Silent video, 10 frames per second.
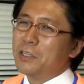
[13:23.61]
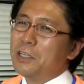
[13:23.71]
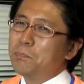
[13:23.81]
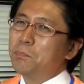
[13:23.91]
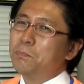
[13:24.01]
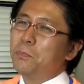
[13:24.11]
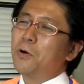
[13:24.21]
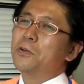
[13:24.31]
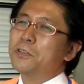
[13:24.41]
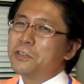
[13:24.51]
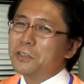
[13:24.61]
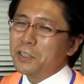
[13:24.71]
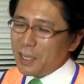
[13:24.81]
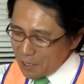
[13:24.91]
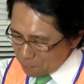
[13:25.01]
一本
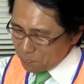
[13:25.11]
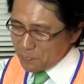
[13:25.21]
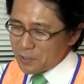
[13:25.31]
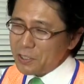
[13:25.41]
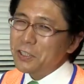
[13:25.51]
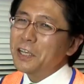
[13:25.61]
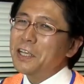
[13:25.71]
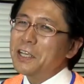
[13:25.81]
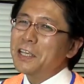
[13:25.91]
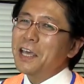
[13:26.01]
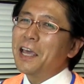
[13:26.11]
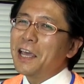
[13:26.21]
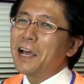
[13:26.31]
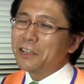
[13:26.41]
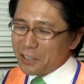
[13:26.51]
釣り随意契
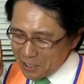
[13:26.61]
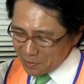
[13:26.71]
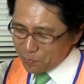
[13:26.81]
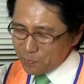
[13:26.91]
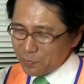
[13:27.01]
約